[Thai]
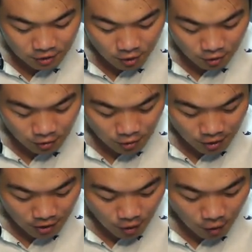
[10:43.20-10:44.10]

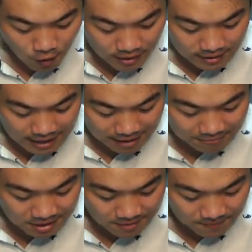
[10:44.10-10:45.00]
200คอส
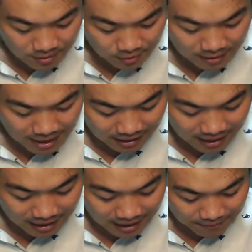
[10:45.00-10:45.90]
30 นิวตัน
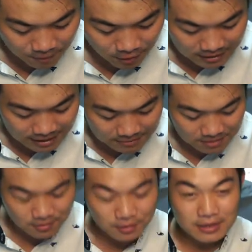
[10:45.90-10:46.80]
นะครับคอส
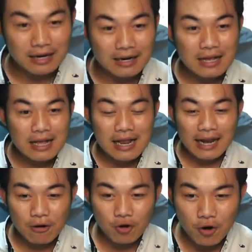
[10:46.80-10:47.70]
30 นิวตัน แล้
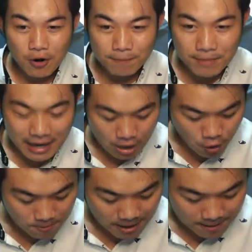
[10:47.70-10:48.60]
วก็ไปลบ
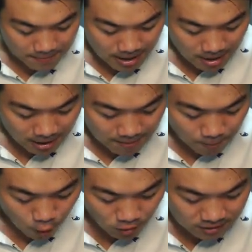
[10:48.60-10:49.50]
ครับกับ
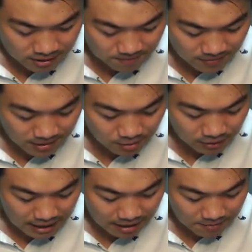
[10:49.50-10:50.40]
60 นิว
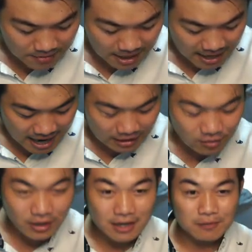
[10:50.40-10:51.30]
ตัน มีค่าเท่า
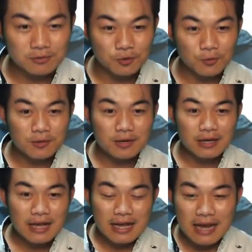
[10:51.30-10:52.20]
กันกับ
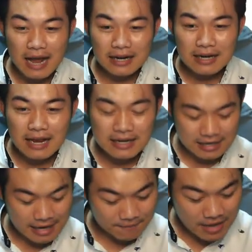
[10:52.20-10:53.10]
0 ดังนั้นค
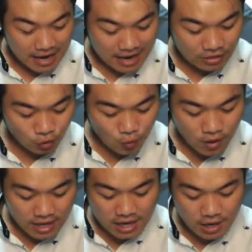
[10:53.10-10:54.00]
รับ ไอตัว
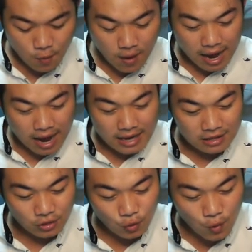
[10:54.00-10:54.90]
ay
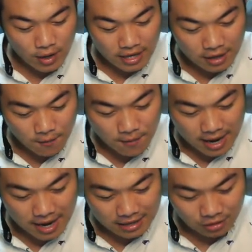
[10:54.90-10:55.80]
ตัว
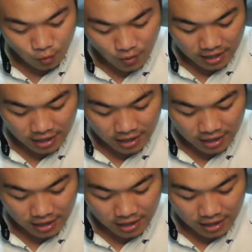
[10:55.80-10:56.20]
ay ตัว ay